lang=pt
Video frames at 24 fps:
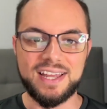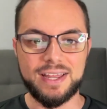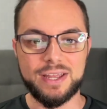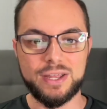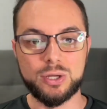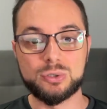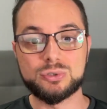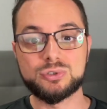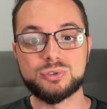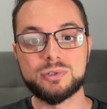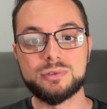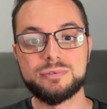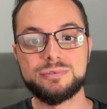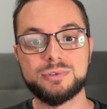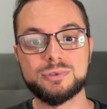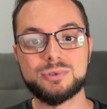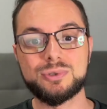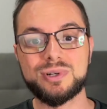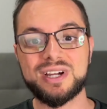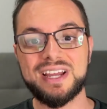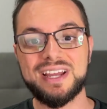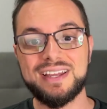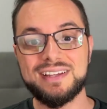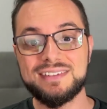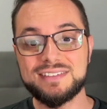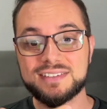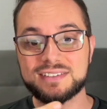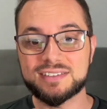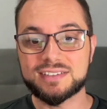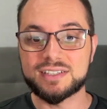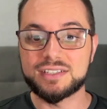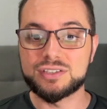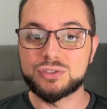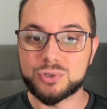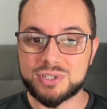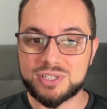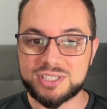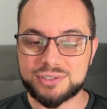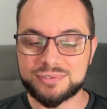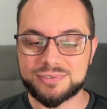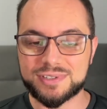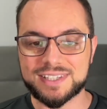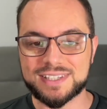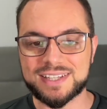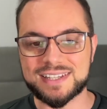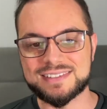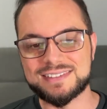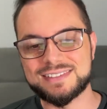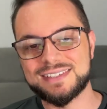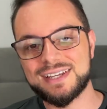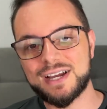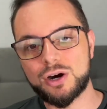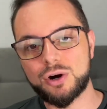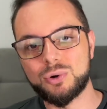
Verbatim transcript: Eu sou o Vilto Reis, escritor de fantasia,